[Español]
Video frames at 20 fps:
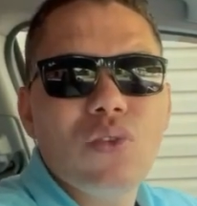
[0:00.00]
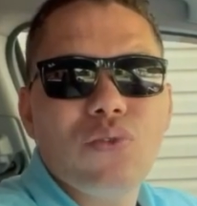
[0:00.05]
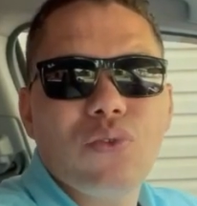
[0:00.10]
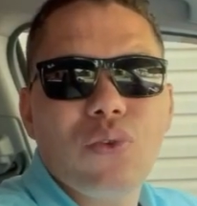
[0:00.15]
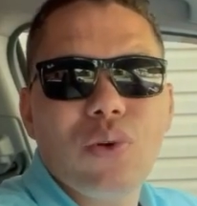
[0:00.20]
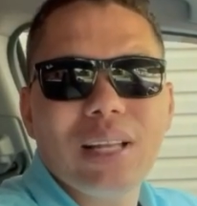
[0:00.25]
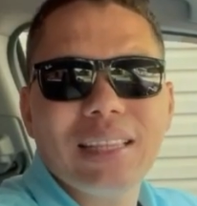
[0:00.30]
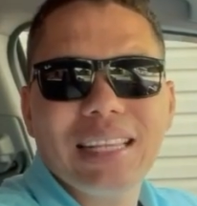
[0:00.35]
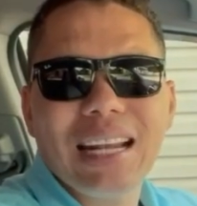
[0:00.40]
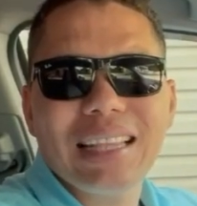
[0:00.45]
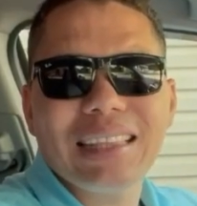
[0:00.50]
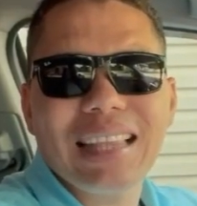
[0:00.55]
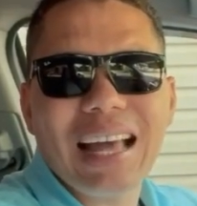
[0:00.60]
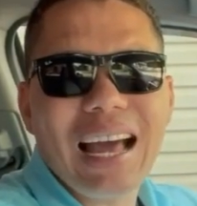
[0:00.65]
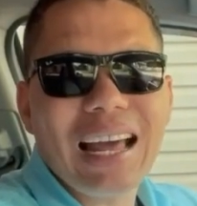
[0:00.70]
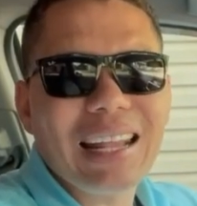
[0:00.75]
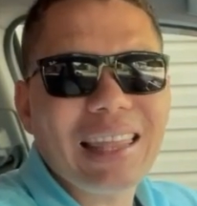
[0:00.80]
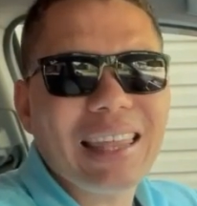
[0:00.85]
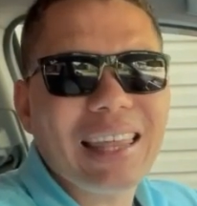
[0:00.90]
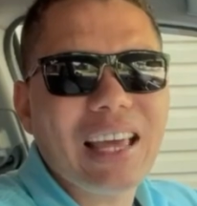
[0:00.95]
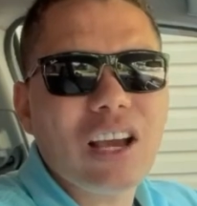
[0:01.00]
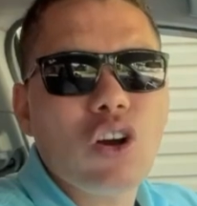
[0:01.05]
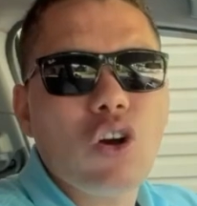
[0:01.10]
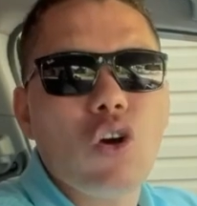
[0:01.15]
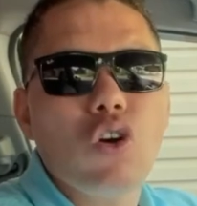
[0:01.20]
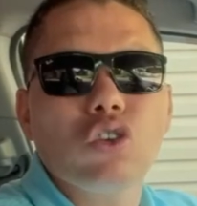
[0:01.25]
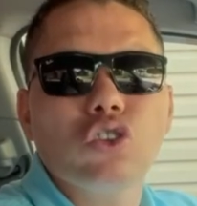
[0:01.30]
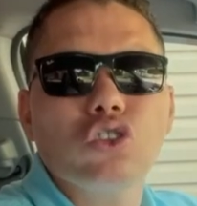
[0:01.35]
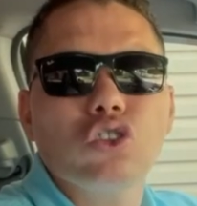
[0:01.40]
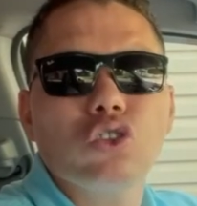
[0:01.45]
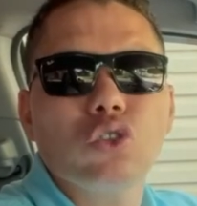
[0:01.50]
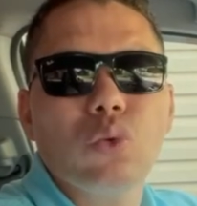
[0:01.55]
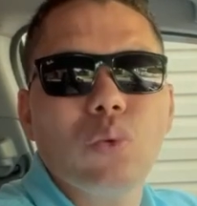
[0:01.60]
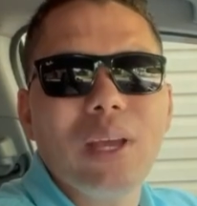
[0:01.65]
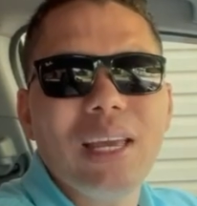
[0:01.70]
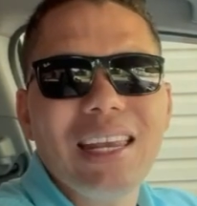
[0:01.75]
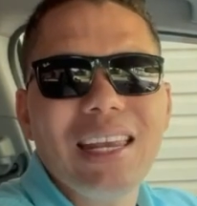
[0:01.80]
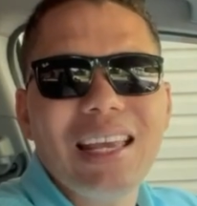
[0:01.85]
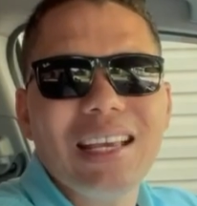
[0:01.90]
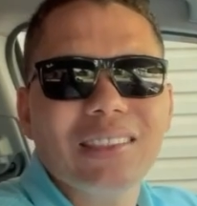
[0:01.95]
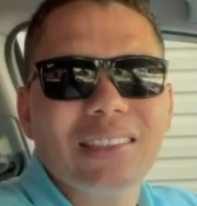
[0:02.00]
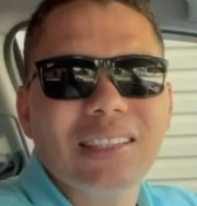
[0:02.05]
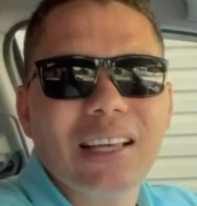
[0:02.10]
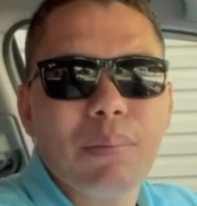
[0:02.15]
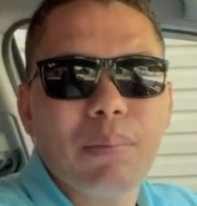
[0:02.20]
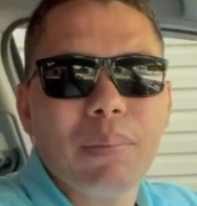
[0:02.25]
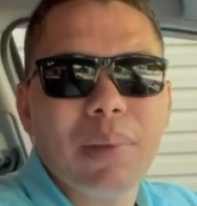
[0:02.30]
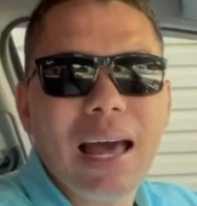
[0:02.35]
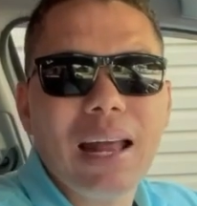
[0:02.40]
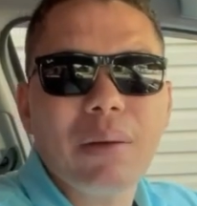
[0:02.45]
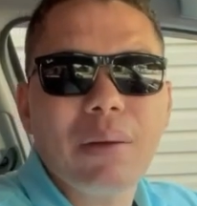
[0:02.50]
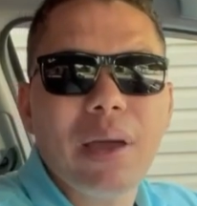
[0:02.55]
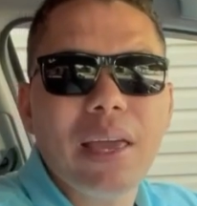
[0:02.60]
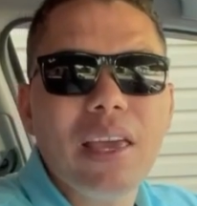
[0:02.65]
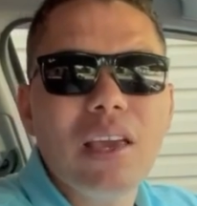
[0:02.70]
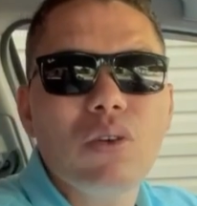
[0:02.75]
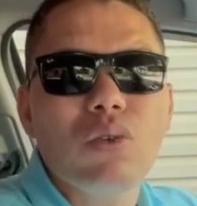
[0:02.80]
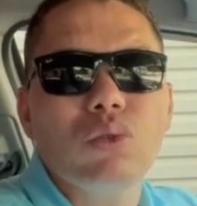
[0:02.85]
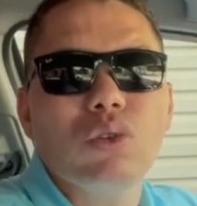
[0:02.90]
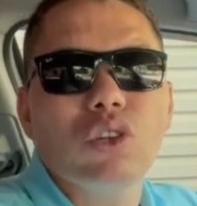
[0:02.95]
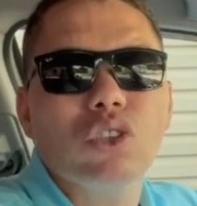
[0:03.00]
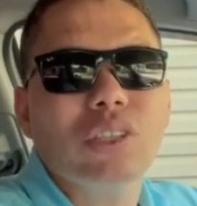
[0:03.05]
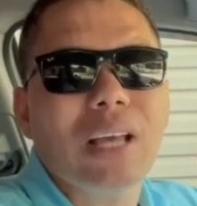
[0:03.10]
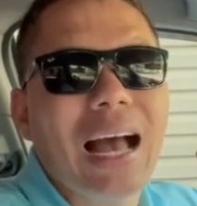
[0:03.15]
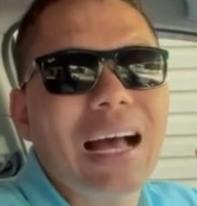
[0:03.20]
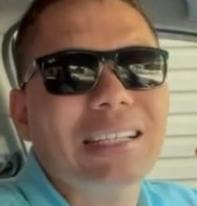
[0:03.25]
fue tratar de construir y ensamblar vehículos